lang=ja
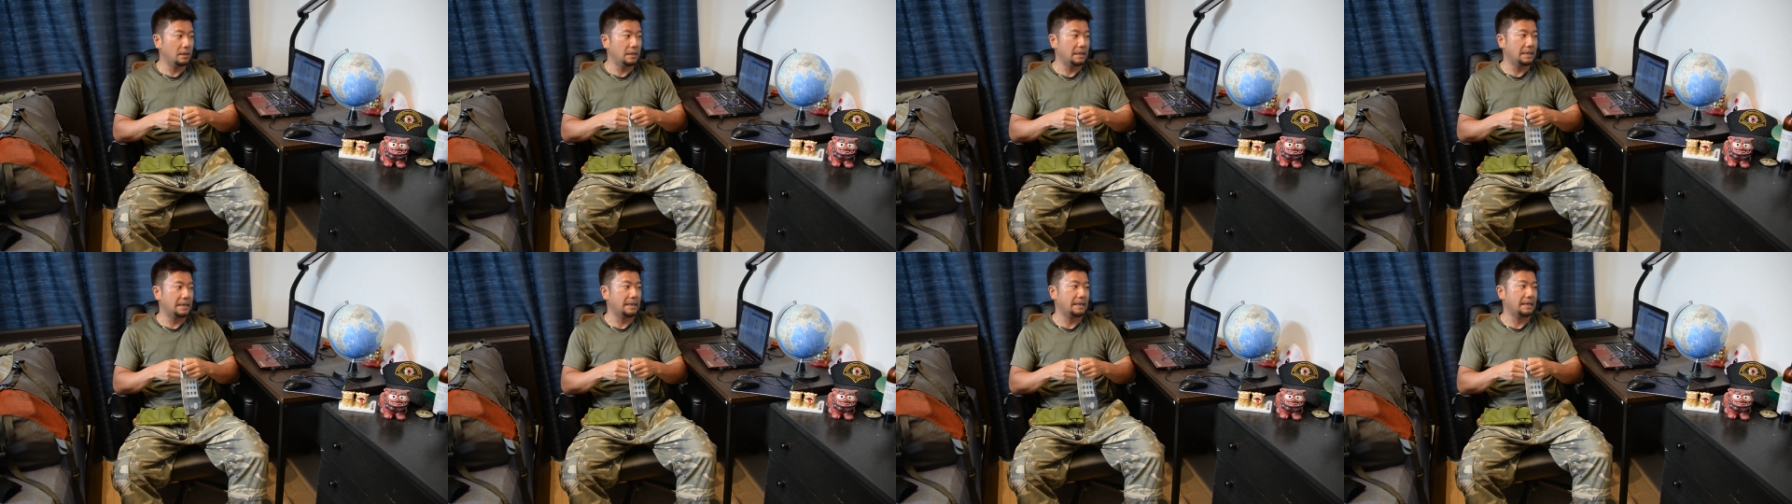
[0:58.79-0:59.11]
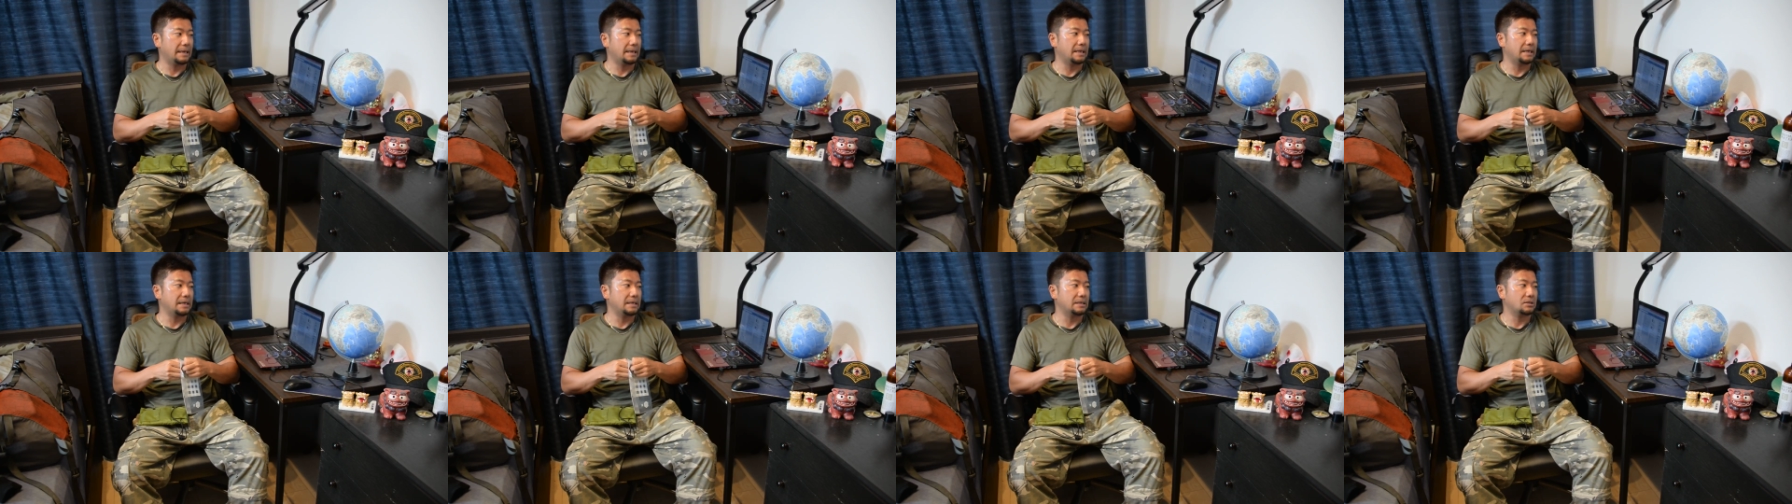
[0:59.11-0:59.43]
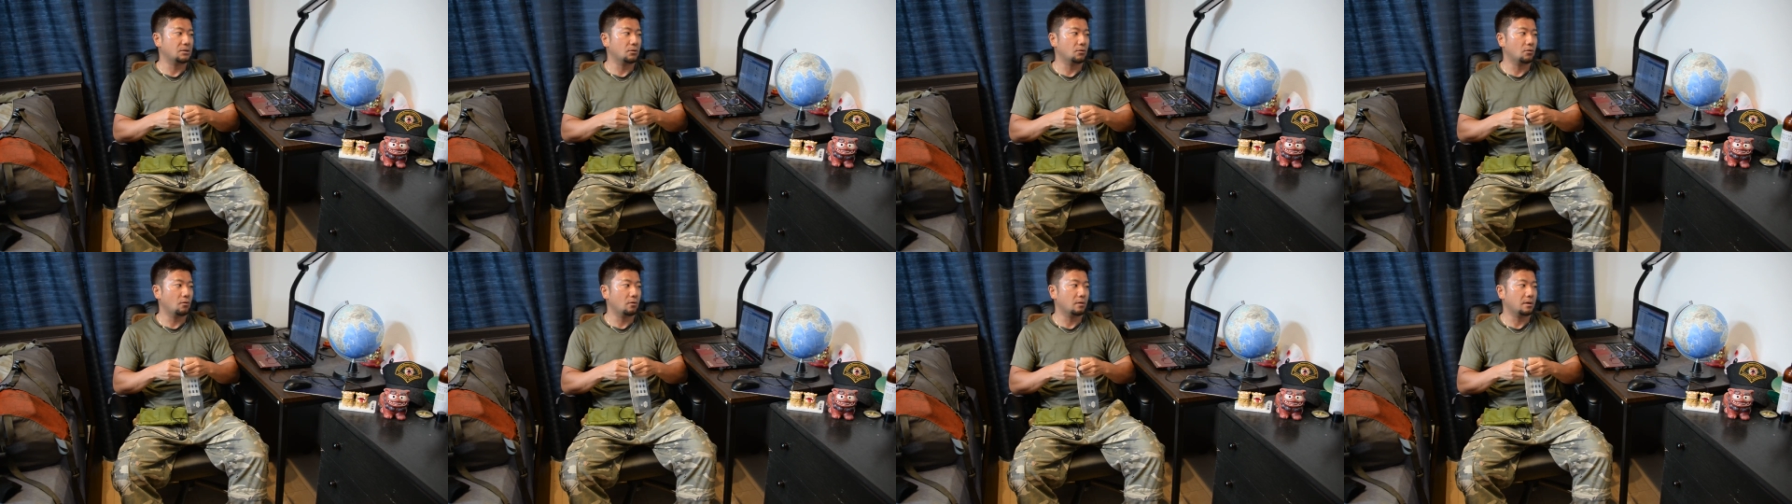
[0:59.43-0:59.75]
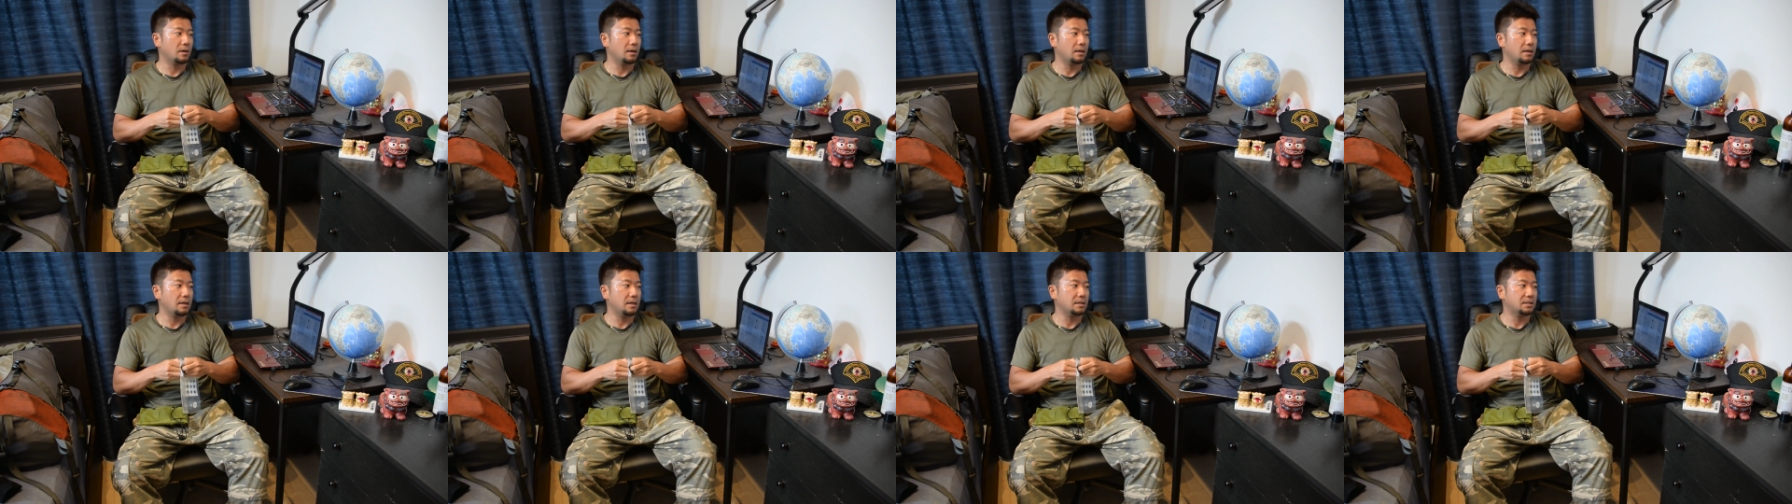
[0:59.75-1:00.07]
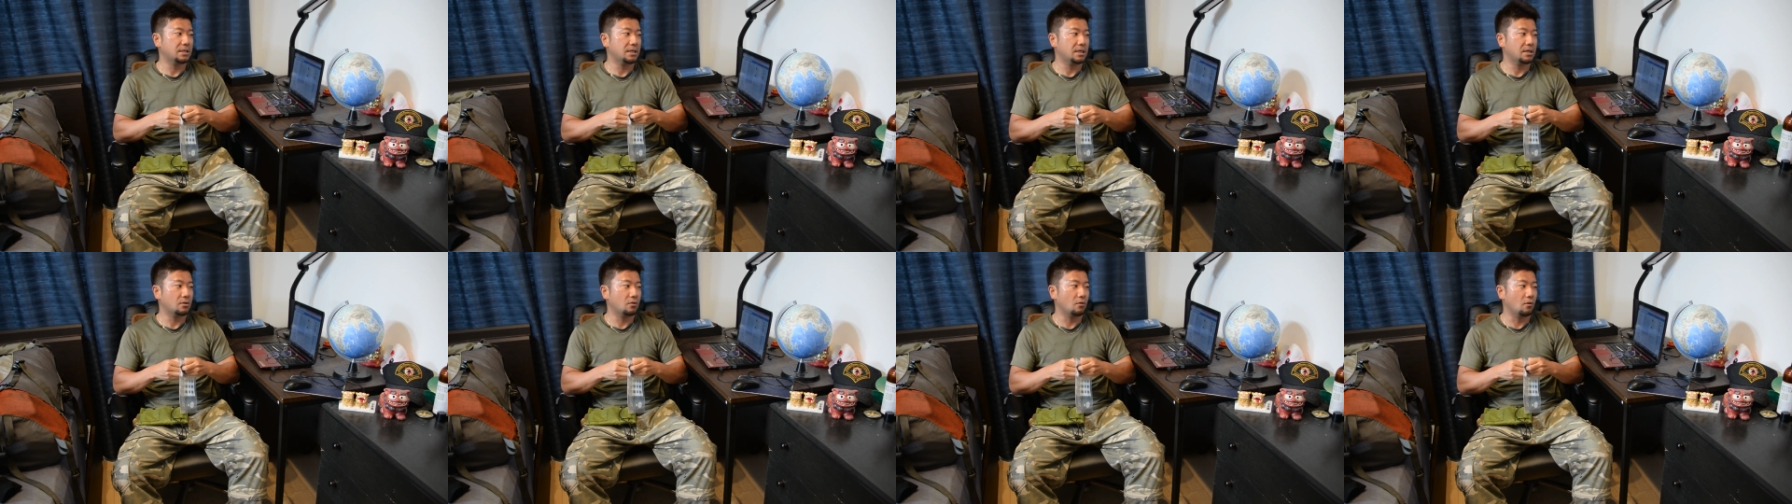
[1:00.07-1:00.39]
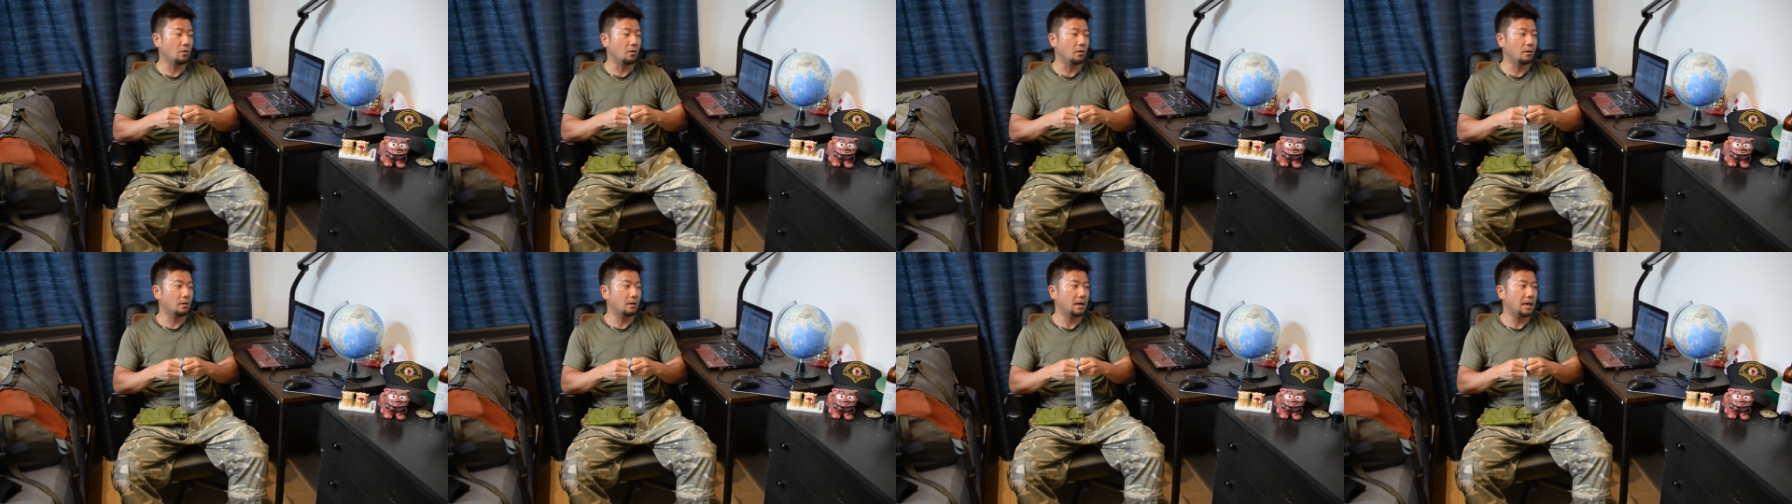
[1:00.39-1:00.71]
えー、そこから
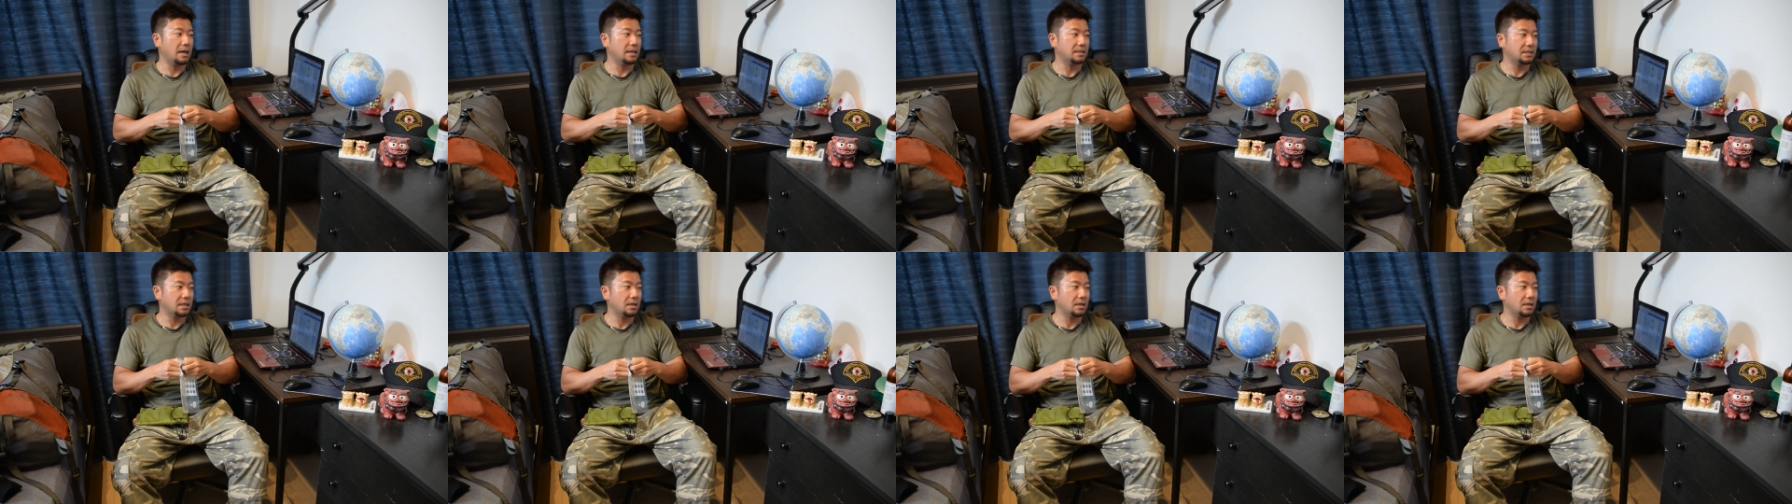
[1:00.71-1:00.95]
チェコあ